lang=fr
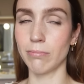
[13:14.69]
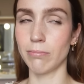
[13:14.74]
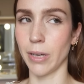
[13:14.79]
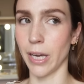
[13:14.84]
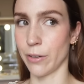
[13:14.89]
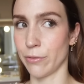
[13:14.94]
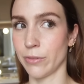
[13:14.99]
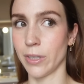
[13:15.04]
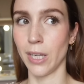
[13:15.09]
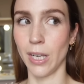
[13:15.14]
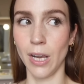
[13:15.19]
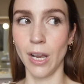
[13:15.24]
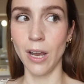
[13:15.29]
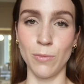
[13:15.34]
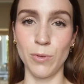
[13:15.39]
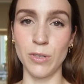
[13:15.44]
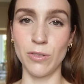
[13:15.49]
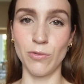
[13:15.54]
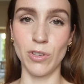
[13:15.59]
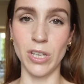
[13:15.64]
Bref, je sais
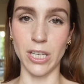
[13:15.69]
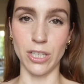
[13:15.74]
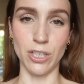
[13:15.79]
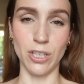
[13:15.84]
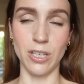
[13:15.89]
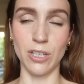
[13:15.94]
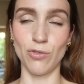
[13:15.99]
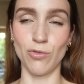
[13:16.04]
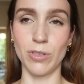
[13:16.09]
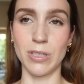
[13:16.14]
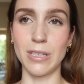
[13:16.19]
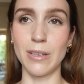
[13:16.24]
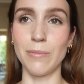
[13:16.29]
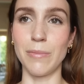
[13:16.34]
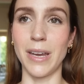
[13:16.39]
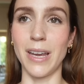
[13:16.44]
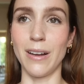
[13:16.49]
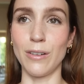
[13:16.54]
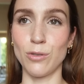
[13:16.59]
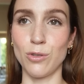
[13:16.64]
pas si vous catchez que je veux dire,
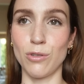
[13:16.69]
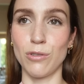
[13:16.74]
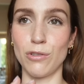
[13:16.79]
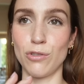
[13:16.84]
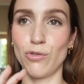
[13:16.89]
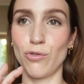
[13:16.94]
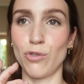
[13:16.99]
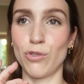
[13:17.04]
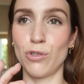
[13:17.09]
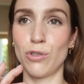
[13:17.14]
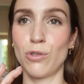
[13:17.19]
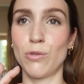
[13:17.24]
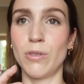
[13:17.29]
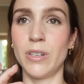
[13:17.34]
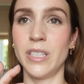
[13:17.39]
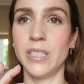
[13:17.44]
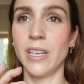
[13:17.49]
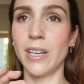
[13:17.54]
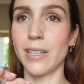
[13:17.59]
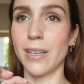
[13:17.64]
mais en tout cas, je veux juste
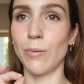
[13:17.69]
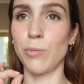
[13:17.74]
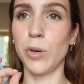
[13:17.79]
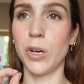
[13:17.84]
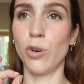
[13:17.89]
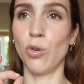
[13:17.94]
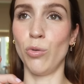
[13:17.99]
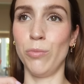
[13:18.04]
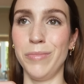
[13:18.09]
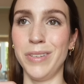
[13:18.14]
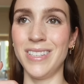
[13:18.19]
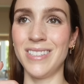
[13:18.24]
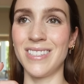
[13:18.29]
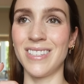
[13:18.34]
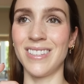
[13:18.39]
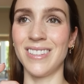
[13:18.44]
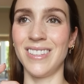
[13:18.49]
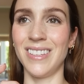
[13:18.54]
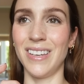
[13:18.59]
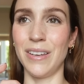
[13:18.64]
souligner à quel point Omi
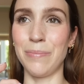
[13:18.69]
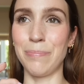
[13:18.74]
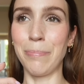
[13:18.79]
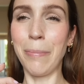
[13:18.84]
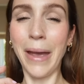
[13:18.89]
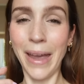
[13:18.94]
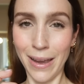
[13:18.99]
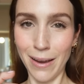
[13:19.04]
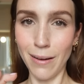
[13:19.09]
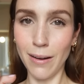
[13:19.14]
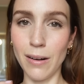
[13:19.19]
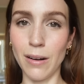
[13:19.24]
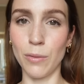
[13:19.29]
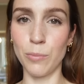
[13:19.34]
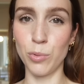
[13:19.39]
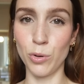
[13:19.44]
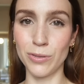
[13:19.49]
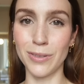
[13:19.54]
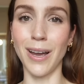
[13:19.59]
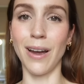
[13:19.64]
c'est des perles
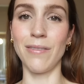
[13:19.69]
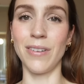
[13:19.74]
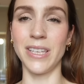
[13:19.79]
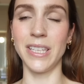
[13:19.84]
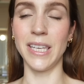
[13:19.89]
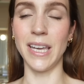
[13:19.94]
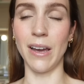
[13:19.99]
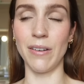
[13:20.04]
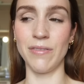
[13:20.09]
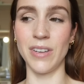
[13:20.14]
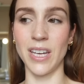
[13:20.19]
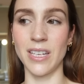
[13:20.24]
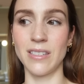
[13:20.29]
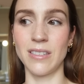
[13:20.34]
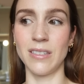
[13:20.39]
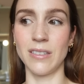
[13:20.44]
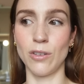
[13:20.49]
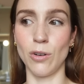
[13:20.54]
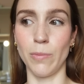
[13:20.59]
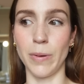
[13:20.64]
pour travailler avec.
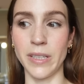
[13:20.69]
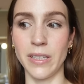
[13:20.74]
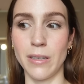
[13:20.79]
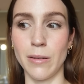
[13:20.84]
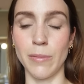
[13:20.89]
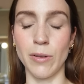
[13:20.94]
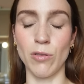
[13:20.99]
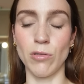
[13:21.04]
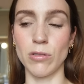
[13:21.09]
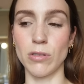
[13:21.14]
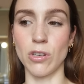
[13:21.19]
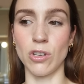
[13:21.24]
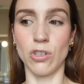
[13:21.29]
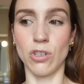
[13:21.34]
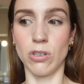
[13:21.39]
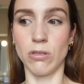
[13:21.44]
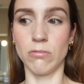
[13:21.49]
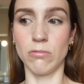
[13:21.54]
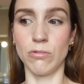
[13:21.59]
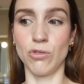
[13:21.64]
C'est une compagnie québécoise
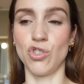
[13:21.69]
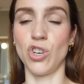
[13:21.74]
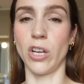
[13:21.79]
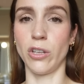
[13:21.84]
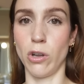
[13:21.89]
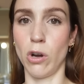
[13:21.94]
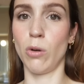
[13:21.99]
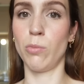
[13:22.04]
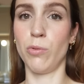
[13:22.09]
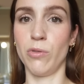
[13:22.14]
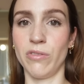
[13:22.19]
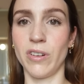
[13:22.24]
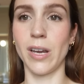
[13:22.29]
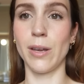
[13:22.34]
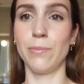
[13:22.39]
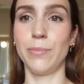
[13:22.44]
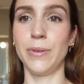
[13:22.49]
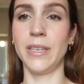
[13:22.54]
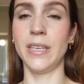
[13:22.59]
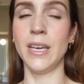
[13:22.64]
que j'adore pour
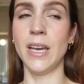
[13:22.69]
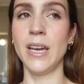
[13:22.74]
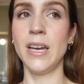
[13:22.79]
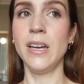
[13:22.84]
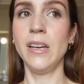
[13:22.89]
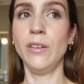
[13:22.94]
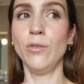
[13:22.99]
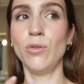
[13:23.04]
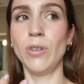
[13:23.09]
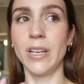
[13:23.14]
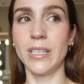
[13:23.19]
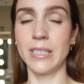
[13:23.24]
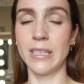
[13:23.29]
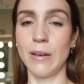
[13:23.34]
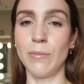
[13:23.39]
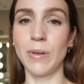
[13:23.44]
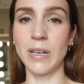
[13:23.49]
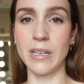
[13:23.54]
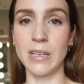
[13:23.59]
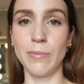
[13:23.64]
vrai. Puis ils nous laissent
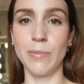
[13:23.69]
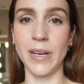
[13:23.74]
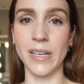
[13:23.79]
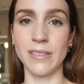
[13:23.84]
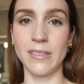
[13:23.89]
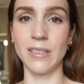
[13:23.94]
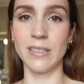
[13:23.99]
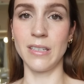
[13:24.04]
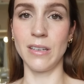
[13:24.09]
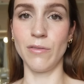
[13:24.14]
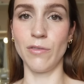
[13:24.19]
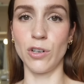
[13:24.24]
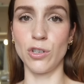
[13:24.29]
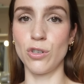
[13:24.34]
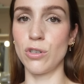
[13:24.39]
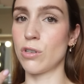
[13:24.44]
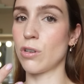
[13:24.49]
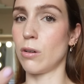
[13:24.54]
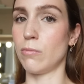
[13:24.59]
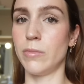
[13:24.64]
tellement de liberté. sais, ils veulent
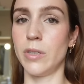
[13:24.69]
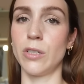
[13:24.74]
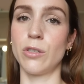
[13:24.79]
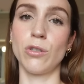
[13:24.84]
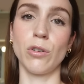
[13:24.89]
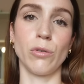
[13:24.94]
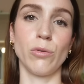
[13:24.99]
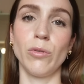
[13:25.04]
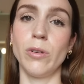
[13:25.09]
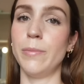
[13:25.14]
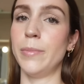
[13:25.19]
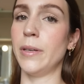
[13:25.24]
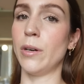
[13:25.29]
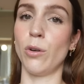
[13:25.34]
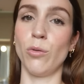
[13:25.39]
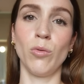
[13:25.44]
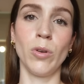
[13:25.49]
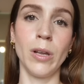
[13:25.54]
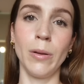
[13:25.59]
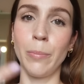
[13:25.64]
juste comme des stories puis
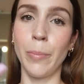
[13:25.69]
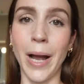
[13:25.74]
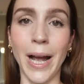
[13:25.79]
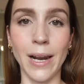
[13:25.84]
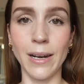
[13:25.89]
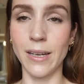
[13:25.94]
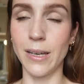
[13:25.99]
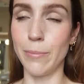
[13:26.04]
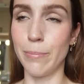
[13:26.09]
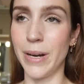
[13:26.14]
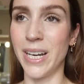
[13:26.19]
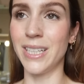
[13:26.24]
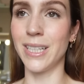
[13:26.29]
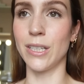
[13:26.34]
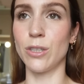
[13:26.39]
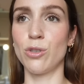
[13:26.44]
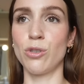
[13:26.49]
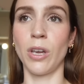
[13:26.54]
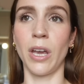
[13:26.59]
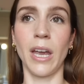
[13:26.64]
un reel parler bien
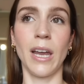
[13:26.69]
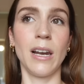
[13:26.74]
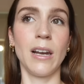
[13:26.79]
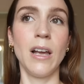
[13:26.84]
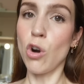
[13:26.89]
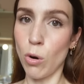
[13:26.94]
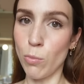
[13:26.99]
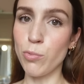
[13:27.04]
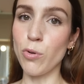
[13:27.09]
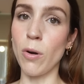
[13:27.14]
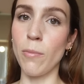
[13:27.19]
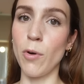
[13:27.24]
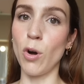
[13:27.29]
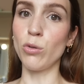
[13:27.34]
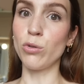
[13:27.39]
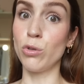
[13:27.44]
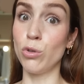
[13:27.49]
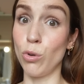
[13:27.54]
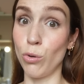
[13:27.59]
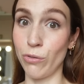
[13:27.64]
naturel, qu'on
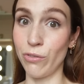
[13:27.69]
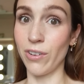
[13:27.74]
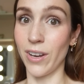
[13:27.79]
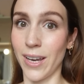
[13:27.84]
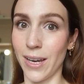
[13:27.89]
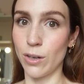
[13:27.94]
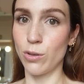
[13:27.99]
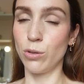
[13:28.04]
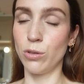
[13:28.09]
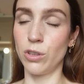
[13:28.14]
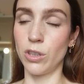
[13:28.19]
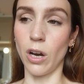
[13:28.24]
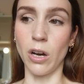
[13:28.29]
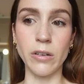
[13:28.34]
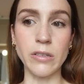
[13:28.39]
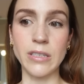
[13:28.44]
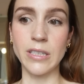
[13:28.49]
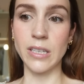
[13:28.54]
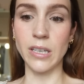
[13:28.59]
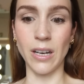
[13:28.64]
promote nos vrais coups de
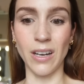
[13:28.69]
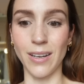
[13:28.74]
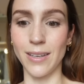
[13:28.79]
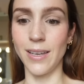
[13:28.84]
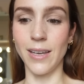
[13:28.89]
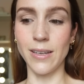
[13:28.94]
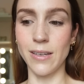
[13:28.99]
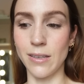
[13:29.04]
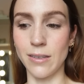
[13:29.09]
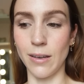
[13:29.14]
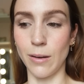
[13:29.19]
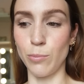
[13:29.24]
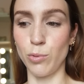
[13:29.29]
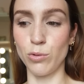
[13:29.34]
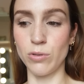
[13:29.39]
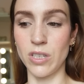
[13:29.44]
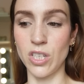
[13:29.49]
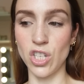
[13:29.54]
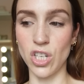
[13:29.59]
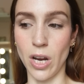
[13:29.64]
cœur. Il y a rien qui est
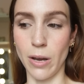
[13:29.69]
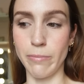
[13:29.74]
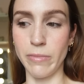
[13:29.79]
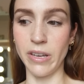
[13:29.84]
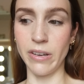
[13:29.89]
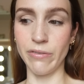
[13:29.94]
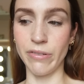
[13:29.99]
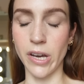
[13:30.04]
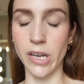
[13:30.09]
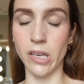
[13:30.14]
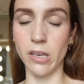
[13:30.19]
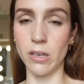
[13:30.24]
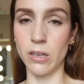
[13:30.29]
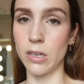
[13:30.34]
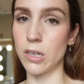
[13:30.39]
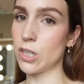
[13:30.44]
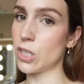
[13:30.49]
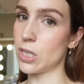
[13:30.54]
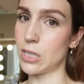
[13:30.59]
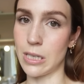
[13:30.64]
imposé jamais. Fait que
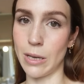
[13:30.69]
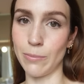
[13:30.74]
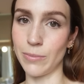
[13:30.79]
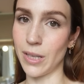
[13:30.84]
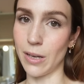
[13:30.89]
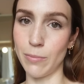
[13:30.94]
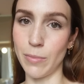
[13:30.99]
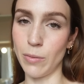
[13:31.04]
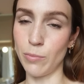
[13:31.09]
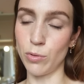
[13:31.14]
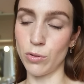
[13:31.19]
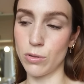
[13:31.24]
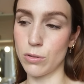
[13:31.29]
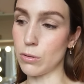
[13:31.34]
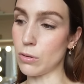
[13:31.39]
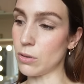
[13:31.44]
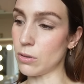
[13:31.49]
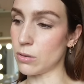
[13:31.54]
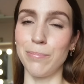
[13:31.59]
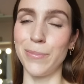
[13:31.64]
je les aime tellement pour
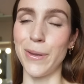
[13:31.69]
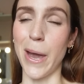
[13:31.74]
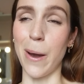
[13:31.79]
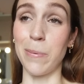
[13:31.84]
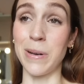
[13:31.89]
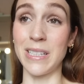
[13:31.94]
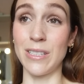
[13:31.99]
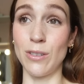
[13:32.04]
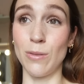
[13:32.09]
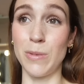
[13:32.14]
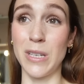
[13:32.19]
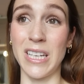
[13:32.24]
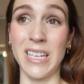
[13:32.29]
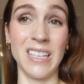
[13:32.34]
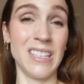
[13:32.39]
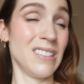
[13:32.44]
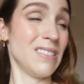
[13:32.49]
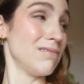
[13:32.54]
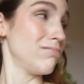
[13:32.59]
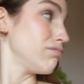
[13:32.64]
ça. Puis après ça,
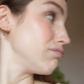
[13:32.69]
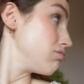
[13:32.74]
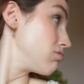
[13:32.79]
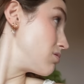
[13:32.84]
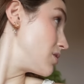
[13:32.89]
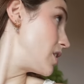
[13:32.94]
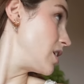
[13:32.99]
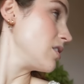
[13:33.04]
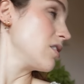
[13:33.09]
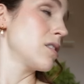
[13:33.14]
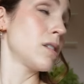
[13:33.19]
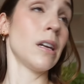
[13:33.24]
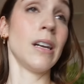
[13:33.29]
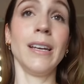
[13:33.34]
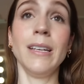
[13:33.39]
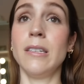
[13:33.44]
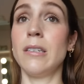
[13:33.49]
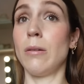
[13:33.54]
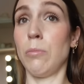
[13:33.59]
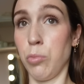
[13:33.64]
ben si le
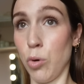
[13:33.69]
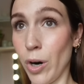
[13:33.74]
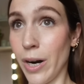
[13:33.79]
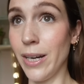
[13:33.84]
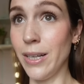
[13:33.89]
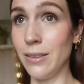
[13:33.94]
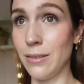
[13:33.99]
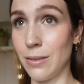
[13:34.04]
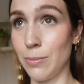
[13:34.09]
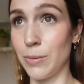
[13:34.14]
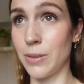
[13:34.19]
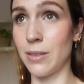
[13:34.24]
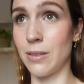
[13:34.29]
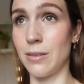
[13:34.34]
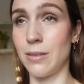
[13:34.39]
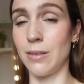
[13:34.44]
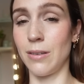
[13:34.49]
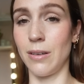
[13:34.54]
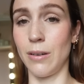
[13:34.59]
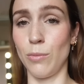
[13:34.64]
soleil ça pointe parce parce
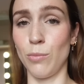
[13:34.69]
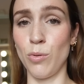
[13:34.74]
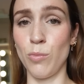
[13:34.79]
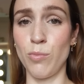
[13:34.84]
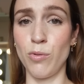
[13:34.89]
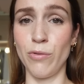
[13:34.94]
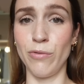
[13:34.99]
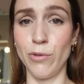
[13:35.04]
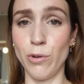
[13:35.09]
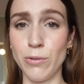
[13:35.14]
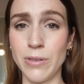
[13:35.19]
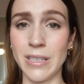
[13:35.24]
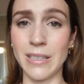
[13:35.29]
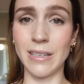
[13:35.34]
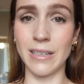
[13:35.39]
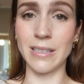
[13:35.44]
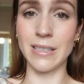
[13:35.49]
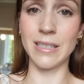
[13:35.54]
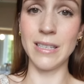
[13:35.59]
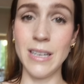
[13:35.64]
que c'est un peu plus vieux ces
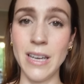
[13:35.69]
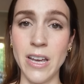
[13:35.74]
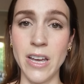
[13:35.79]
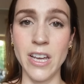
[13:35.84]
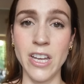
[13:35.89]
temps-ci.